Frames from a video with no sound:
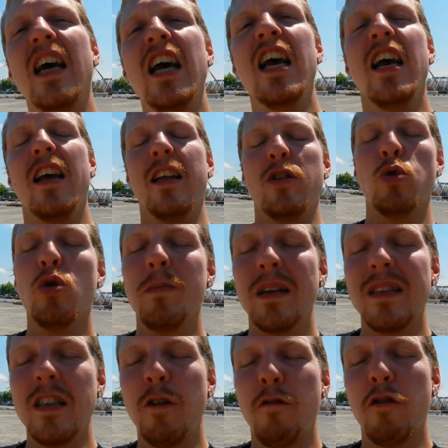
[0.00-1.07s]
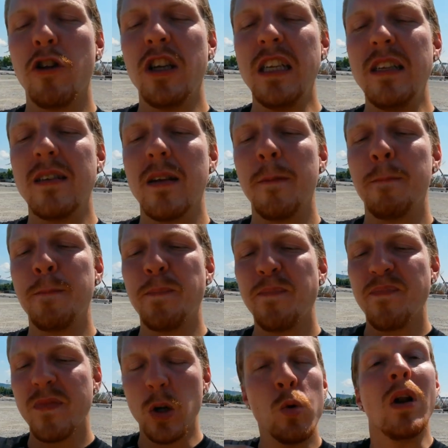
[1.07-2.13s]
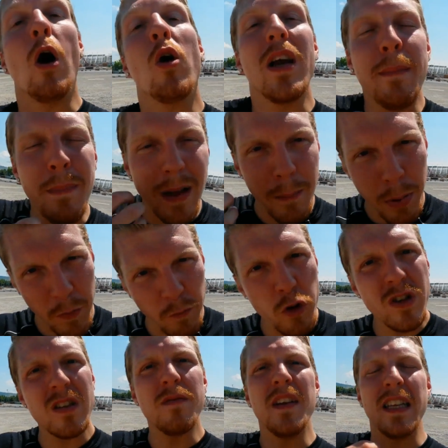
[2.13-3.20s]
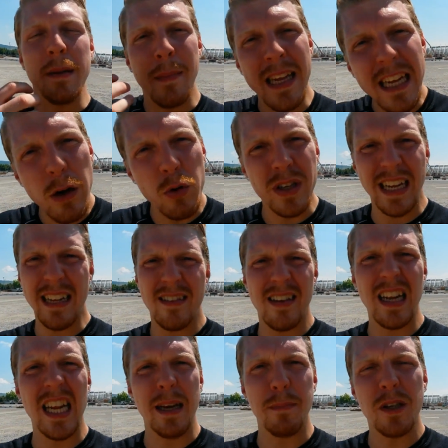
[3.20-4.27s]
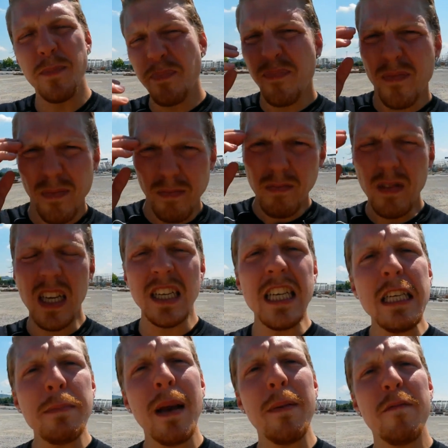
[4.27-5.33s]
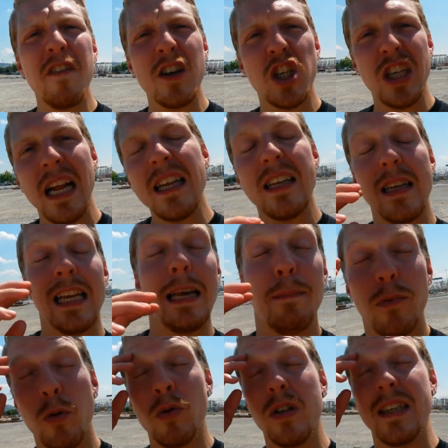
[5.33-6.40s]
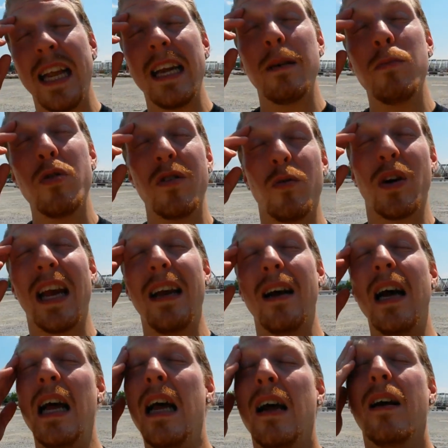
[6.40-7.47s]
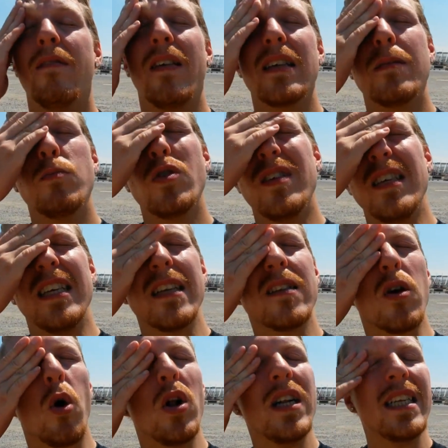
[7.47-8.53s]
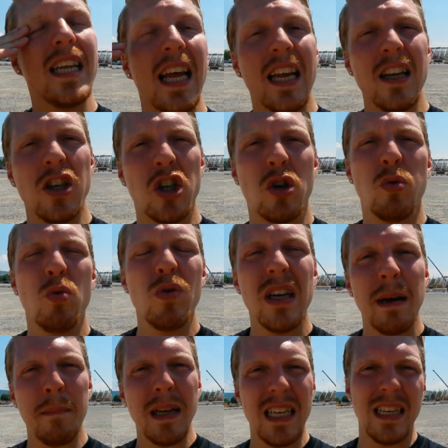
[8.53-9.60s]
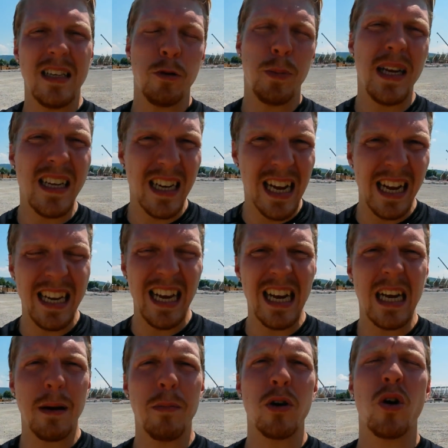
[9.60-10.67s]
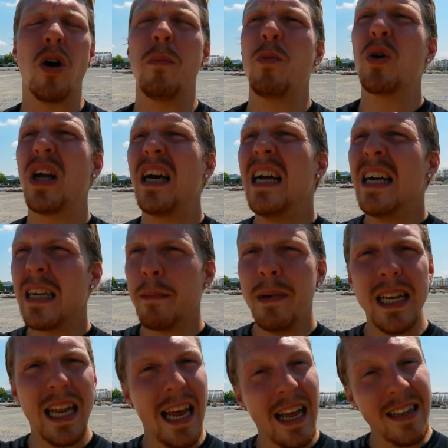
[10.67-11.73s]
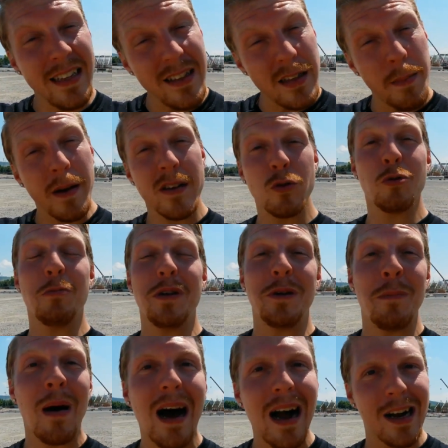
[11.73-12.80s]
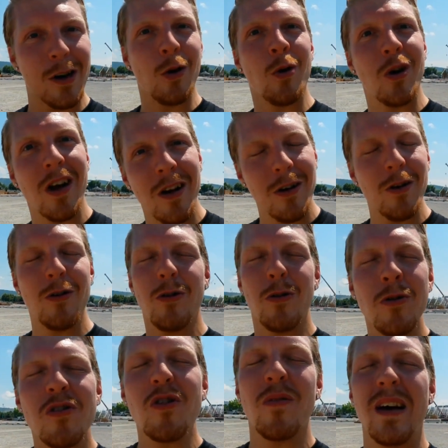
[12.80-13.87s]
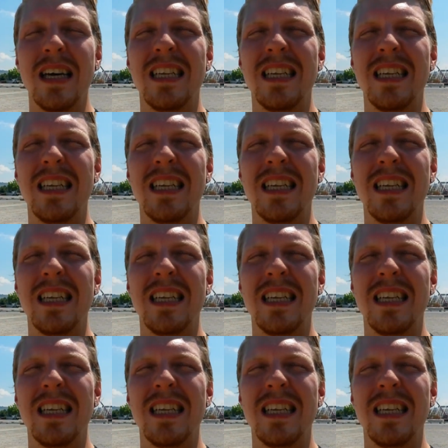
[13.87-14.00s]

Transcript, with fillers: tut man sich von diesem und auch im, bewusst wird, im Hier und Jetzt lebt, nicht mehr im Verstand lebt und denken muss, okay, was muss ich jetzt rollentechnisch tun, damit ich später keinen Ärger bekomme oder damit diese Person mich mag oder und so weiter.